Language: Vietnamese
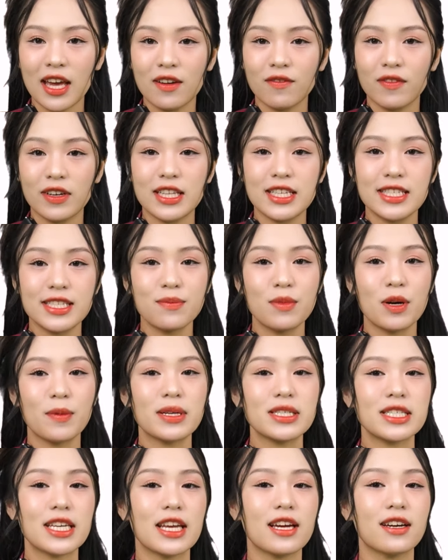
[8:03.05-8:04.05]
Vậy thì xin mời
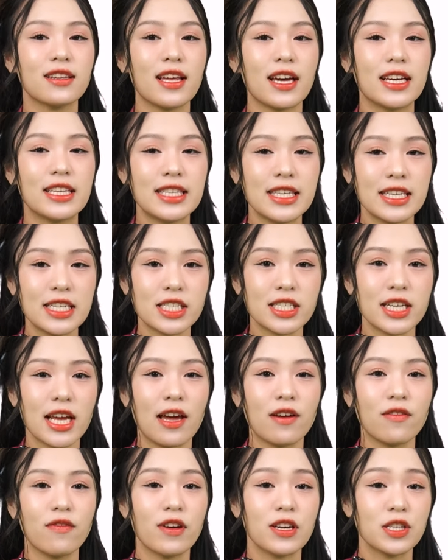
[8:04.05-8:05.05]
bác sĩ có thể chia
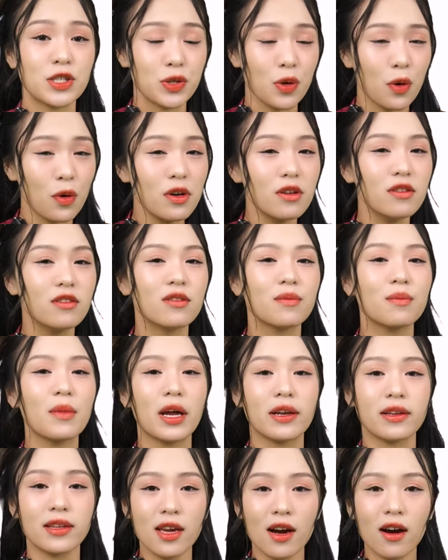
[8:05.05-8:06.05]
sẻ về số lượng
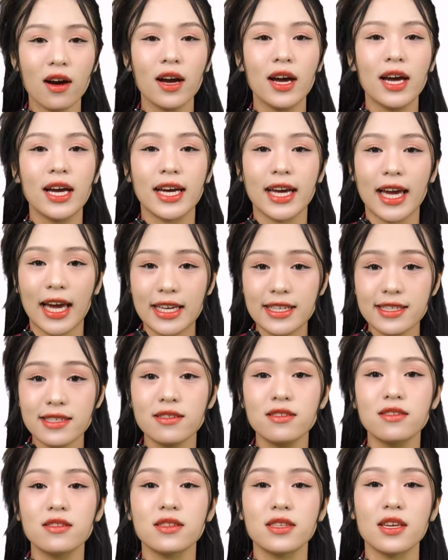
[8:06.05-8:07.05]
bệnh nhân gãy
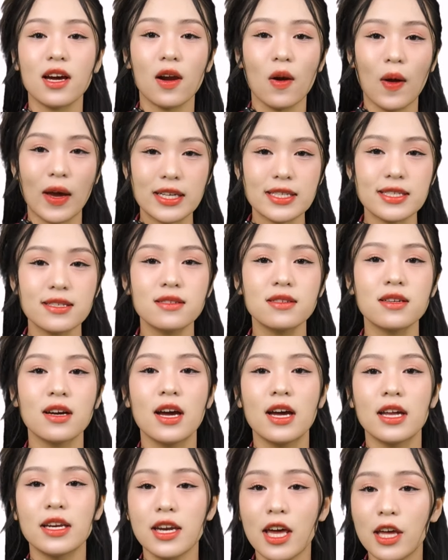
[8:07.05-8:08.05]
xương do loãng xương
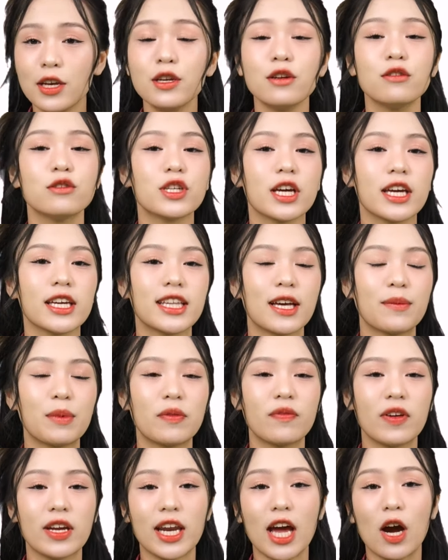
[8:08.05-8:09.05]
đến điều trị tại
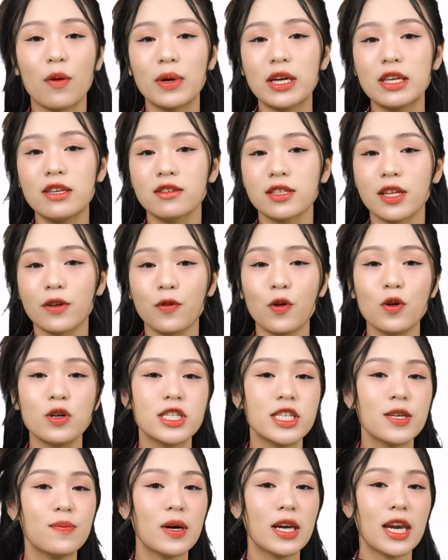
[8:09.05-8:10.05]
Bệnh viện Đại học Y Dược Thành phố Hồ
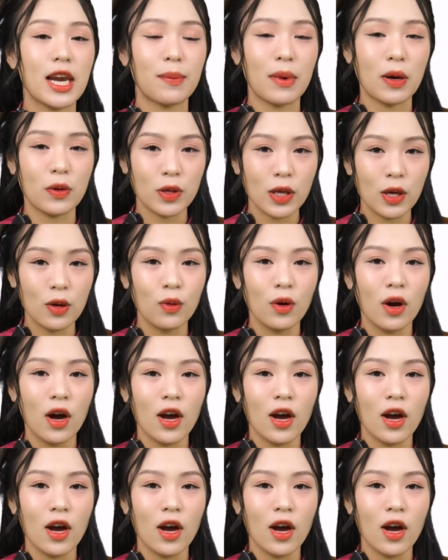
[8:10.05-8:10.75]
Chí Minh là bao nhiêu,